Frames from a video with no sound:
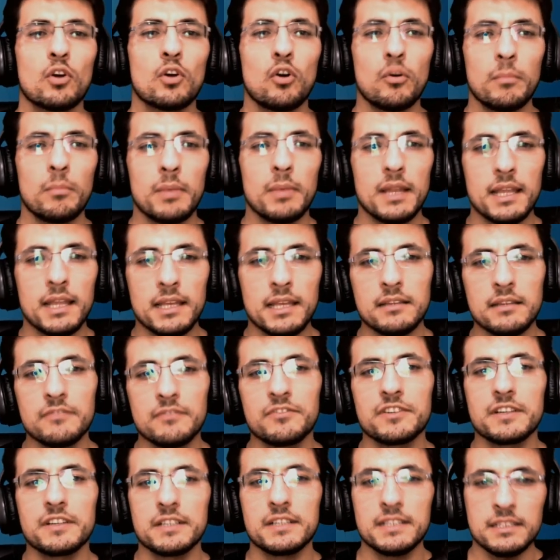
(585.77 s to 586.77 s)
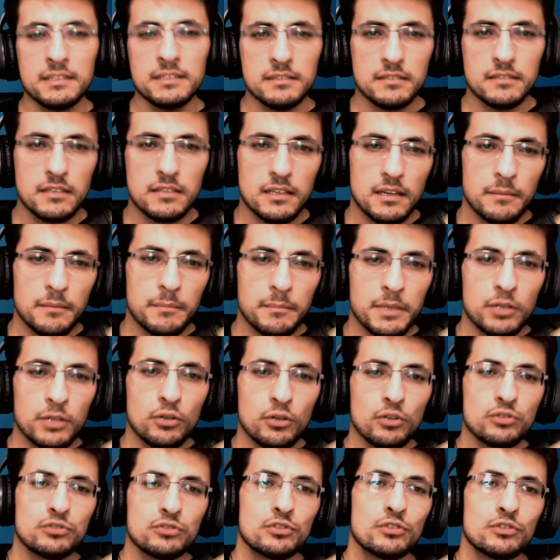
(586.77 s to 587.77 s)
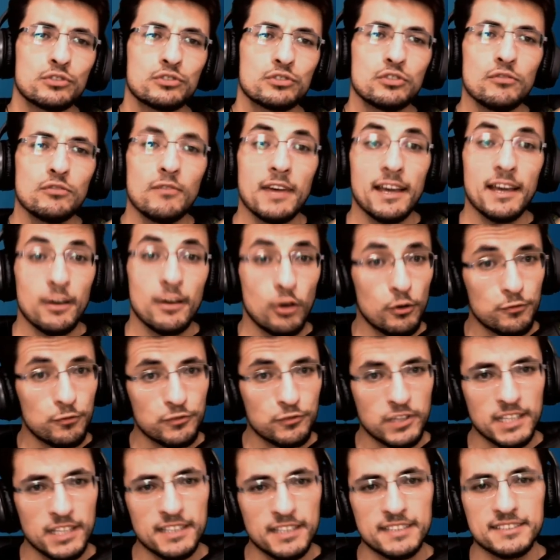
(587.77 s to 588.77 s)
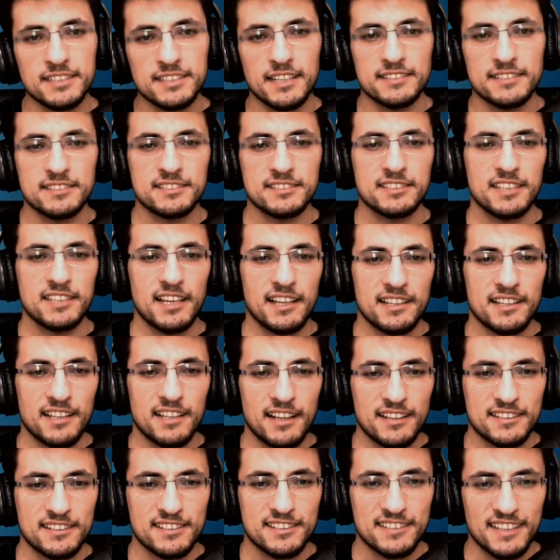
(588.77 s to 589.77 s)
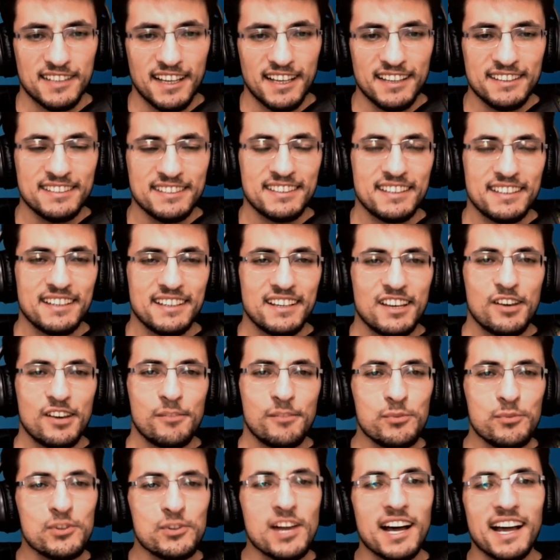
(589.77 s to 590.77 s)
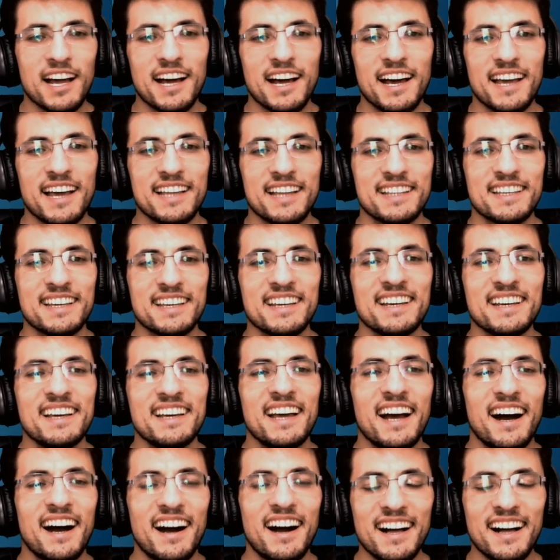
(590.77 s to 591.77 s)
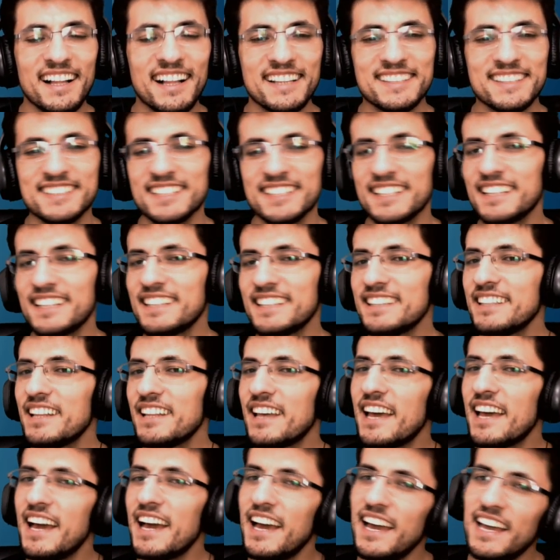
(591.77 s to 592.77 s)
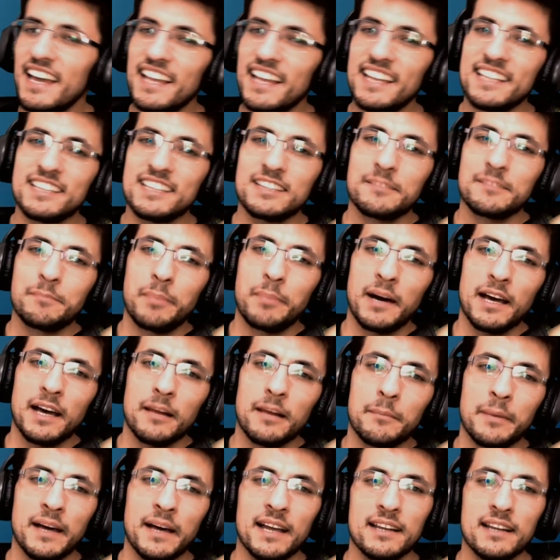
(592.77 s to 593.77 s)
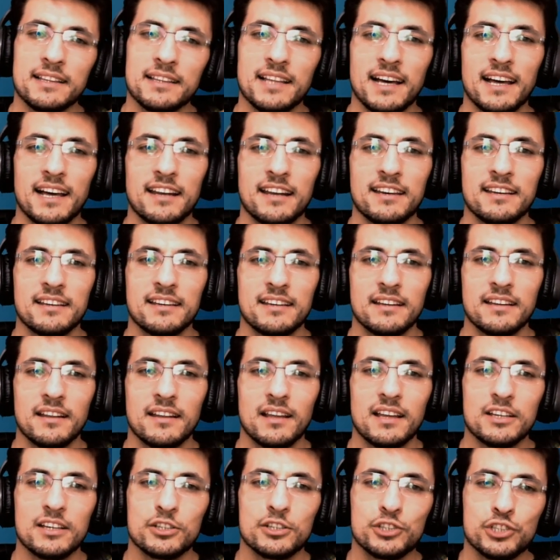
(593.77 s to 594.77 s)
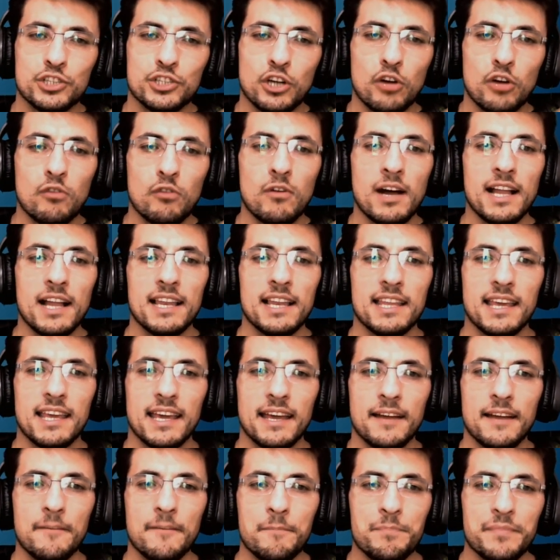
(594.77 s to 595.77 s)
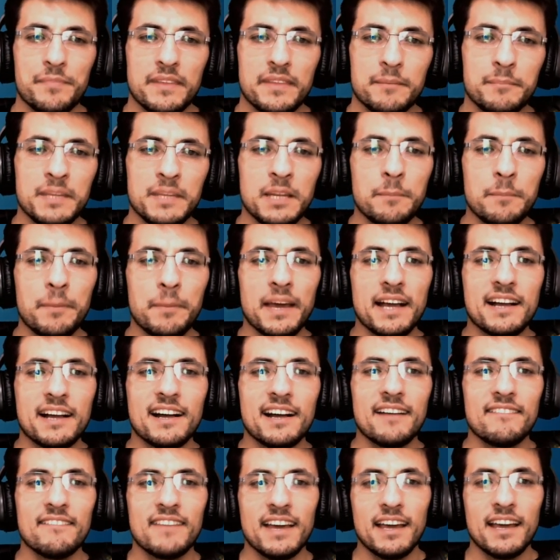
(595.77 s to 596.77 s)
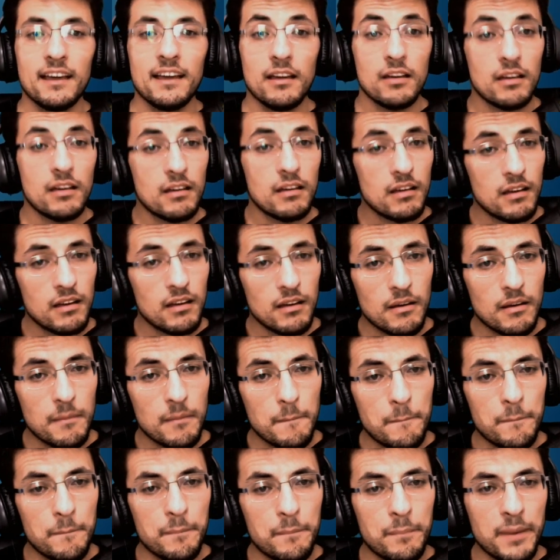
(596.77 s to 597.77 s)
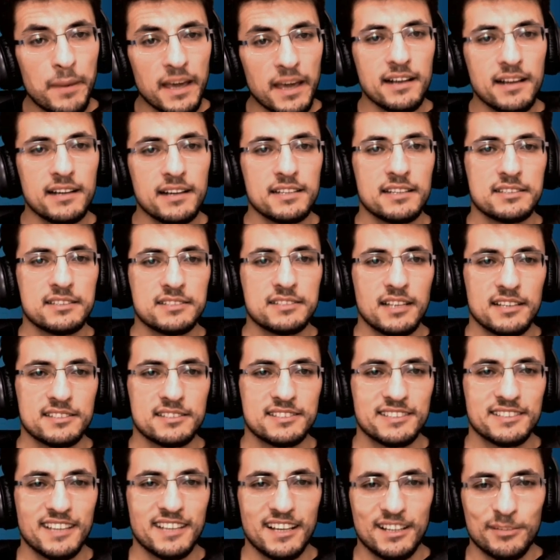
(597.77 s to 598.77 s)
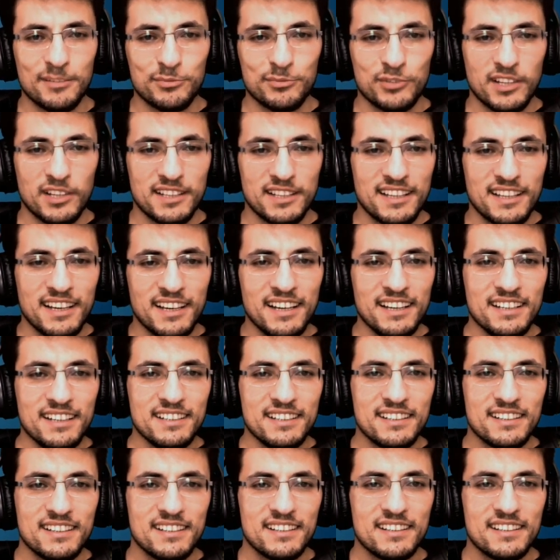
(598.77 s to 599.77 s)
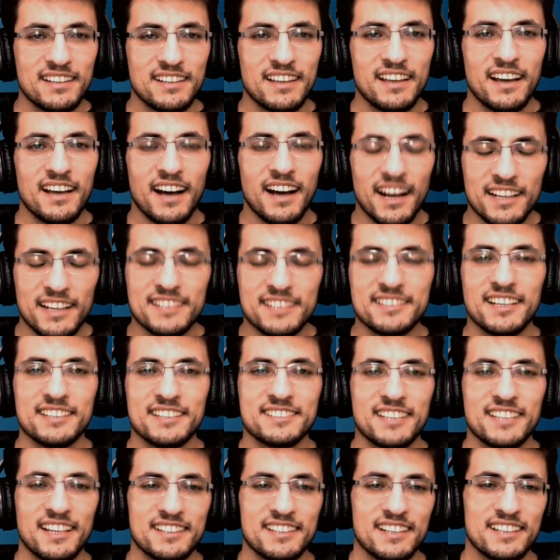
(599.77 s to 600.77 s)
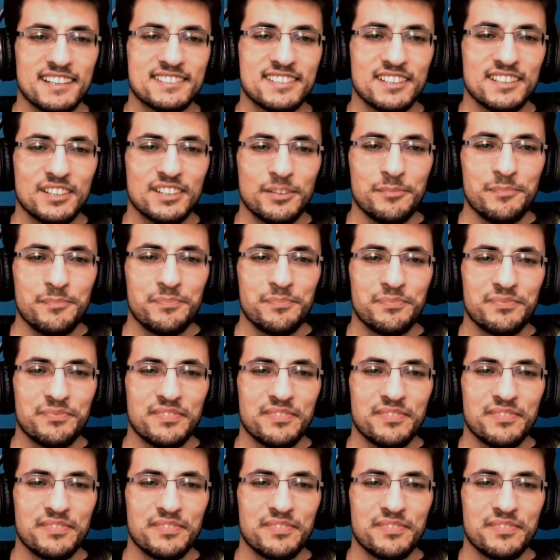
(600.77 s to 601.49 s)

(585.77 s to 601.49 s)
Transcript: Goblin, fırın, minyon sürüsü ve öfke destansı geldi altından. Bu da gayri. Altın, elit barbarlar, şövalye, mini pekka ve pekka destansı yalımdan da. Hadi taş sandığı açalım.